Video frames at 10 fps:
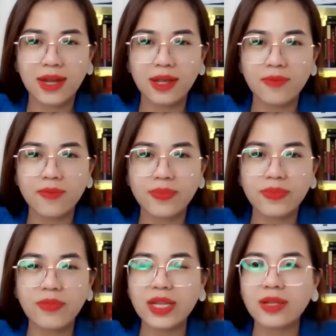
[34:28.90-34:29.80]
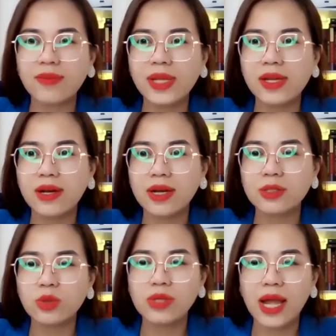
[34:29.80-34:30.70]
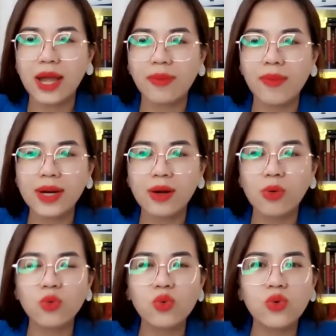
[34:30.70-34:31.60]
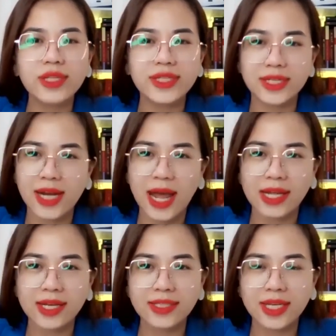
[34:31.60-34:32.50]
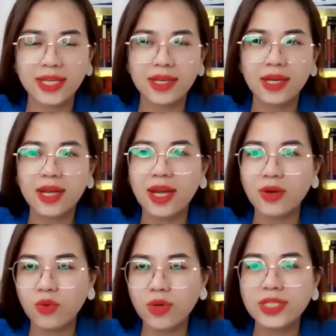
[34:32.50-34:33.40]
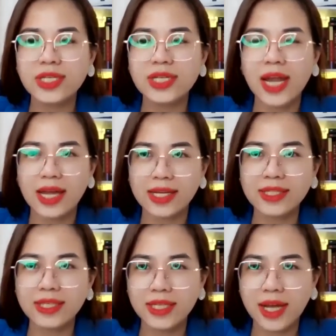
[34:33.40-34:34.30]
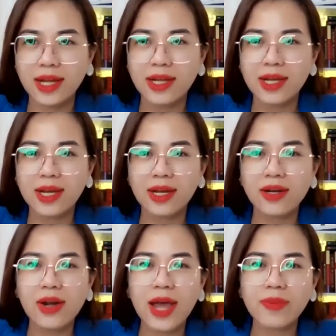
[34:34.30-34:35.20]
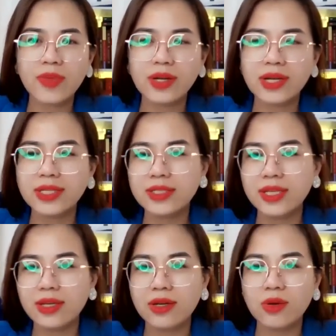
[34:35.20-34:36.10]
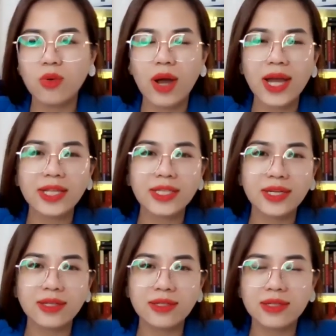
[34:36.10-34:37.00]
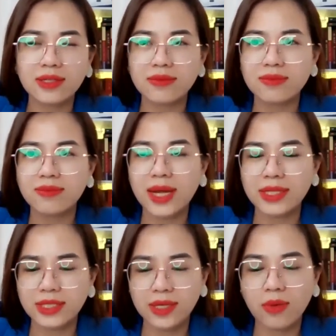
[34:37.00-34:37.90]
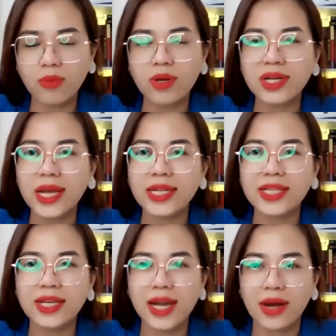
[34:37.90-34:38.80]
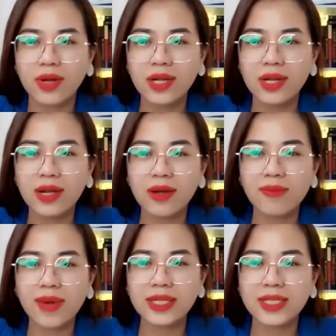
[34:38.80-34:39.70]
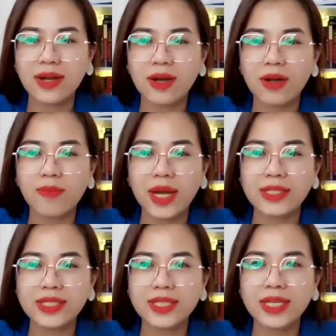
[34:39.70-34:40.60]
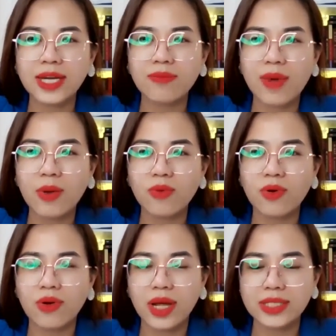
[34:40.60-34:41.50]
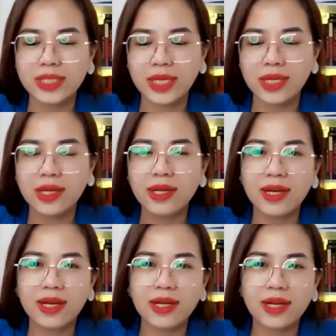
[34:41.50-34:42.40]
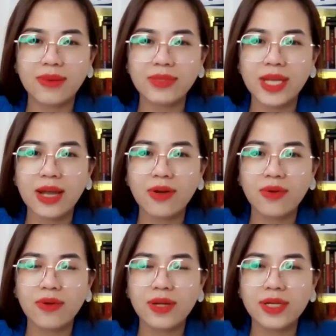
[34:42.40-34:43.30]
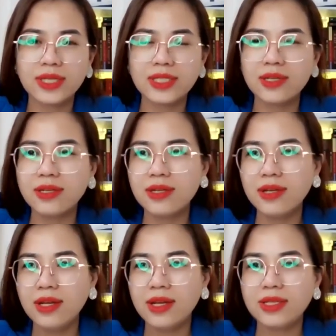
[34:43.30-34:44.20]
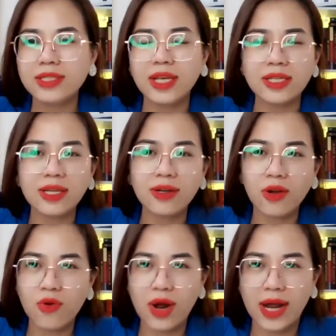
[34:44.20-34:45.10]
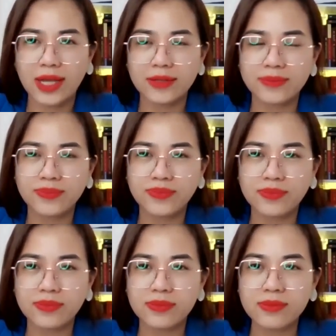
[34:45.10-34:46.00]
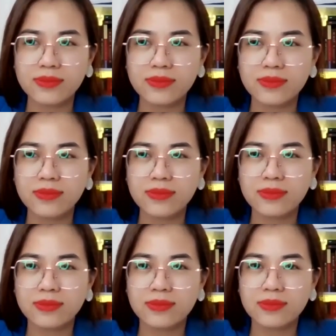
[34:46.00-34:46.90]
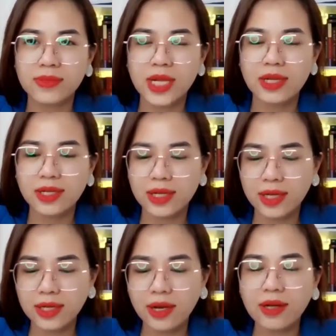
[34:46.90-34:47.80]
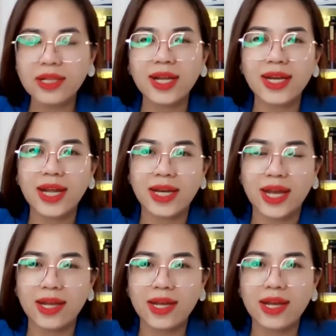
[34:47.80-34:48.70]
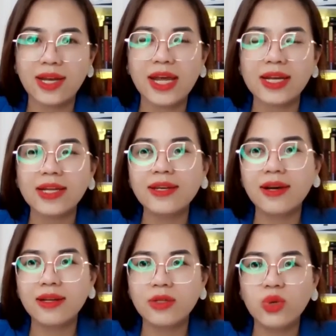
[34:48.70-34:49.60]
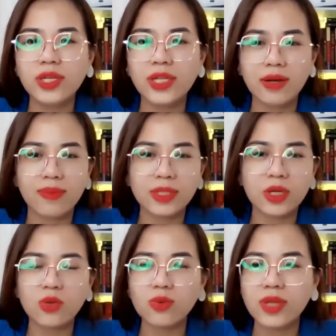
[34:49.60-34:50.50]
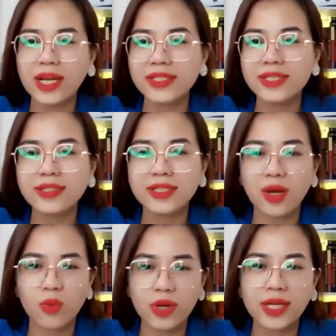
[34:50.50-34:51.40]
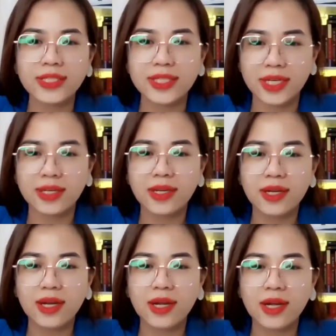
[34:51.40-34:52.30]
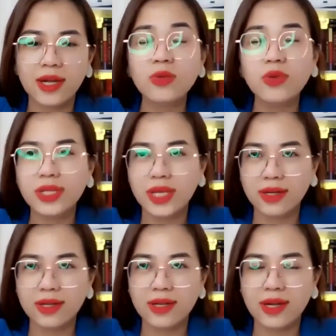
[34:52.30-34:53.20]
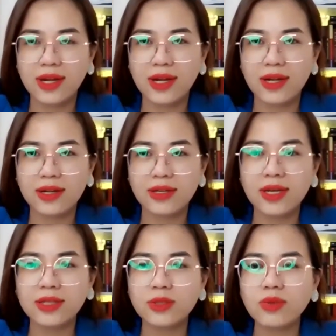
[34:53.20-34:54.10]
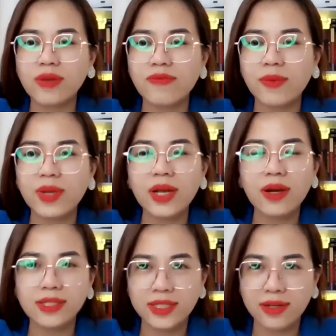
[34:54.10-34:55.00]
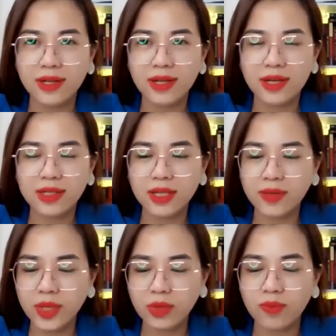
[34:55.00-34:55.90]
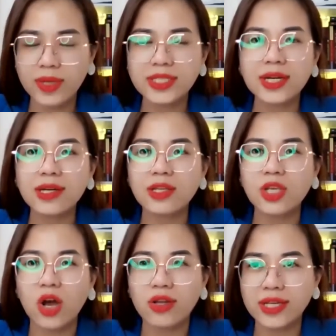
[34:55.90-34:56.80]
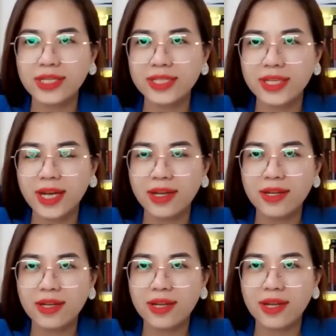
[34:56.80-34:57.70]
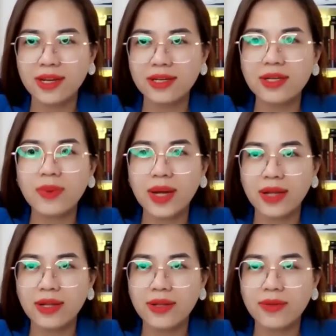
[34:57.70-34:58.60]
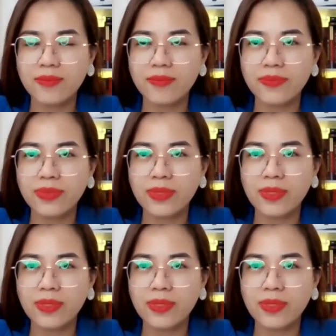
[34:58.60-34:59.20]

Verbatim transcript: đấy ừ, vậy thì bây giờ chúng ta hãy bắt đầu nuôi dưỡng lại các anh chị à, nuôi dưỡng lại các anh chị nha à, nó làm cho các anh chị quá chừng mà anh chị không có khen tí nào à, mà sao à, mà anh chị trách móc rồi anh chị à, làm sao à, cứ chỉ trích nó hoài ừ. cái cơ thể này này à, là cái nơi duy nhất mà cho chúng ta cái sự sống đó các anh chị à, nơi duy nhất à, nên là chúng ta phải biết ơn chứ à, tiềm thức của mình rất là giỏi các anh chị nha à, được không ạ ừ.